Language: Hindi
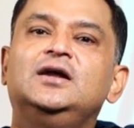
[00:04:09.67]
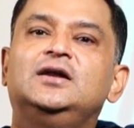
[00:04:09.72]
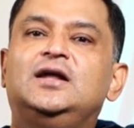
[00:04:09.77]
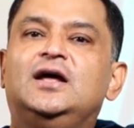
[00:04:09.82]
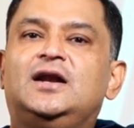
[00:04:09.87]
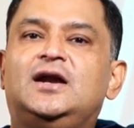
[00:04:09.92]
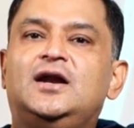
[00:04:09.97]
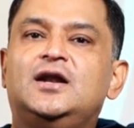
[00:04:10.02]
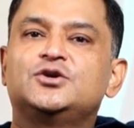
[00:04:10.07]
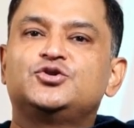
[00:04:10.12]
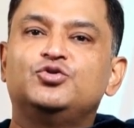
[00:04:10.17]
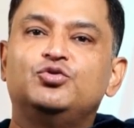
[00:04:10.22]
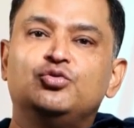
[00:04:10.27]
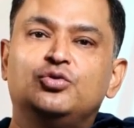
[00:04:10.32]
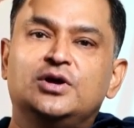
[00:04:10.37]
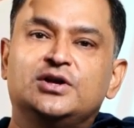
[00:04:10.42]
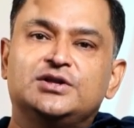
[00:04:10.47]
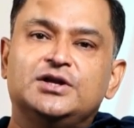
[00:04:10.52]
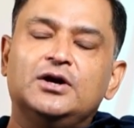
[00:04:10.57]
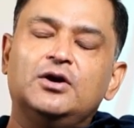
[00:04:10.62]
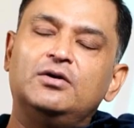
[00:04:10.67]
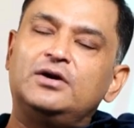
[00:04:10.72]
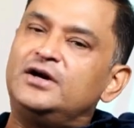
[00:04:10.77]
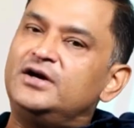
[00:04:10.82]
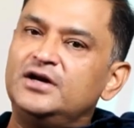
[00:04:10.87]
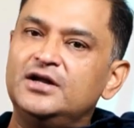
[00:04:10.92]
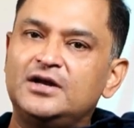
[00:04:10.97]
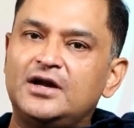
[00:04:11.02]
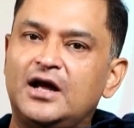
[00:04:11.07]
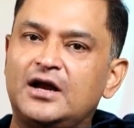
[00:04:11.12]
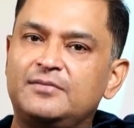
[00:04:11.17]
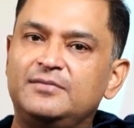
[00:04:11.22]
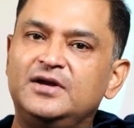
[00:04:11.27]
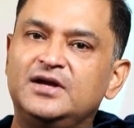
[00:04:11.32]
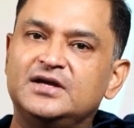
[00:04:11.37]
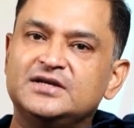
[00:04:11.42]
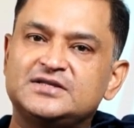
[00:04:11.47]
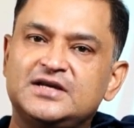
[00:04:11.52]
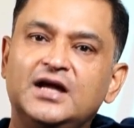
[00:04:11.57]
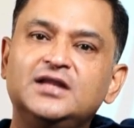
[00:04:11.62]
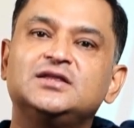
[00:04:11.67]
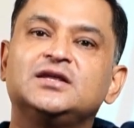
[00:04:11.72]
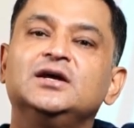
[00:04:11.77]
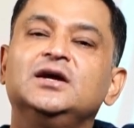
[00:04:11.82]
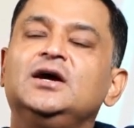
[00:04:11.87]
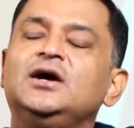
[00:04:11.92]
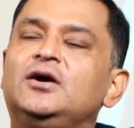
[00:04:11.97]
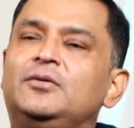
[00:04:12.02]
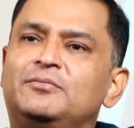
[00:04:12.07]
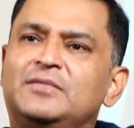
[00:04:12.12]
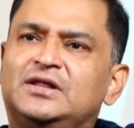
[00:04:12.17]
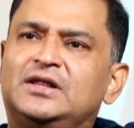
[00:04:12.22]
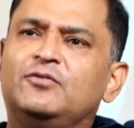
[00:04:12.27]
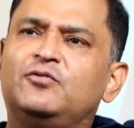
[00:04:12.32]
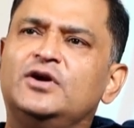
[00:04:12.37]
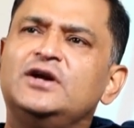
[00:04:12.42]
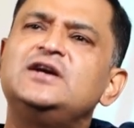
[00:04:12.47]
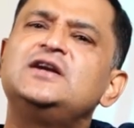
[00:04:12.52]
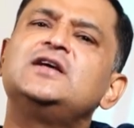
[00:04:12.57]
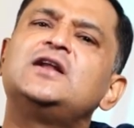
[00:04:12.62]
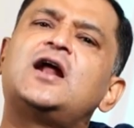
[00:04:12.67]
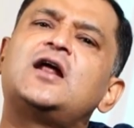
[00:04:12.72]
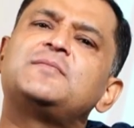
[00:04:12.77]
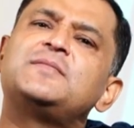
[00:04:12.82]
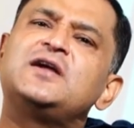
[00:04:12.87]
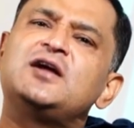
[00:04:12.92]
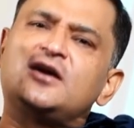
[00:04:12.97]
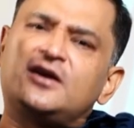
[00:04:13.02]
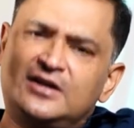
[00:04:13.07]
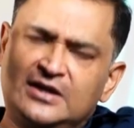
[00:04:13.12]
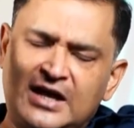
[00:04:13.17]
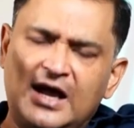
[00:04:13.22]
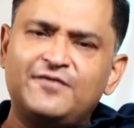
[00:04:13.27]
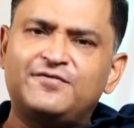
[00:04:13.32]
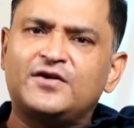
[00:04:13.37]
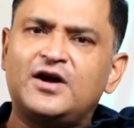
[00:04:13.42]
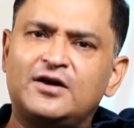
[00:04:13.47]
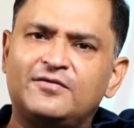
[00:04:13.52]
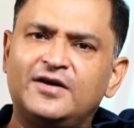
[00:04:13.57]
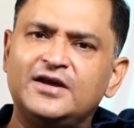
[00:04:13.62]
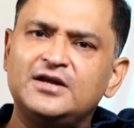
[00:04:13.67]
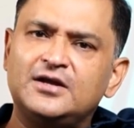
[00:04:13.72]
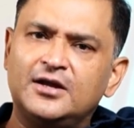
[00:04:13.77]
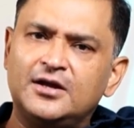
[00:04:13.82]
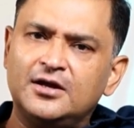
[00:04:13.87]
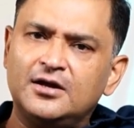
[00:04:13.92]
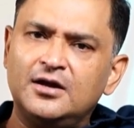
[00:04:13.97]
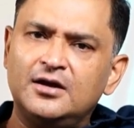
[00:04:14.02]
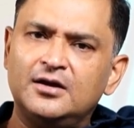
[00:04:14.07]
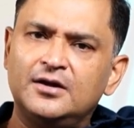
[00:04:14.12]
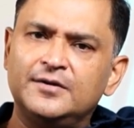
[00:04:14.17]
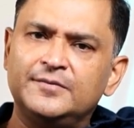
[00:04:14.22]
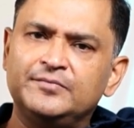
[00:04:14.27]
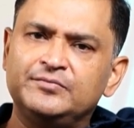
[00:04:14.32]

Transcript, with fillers: लहराना शुरू कर देगा और इंडियन आर्मी के साथ मतलब इंडियन आर्मी के खिलाफ कार्रवाई करेगा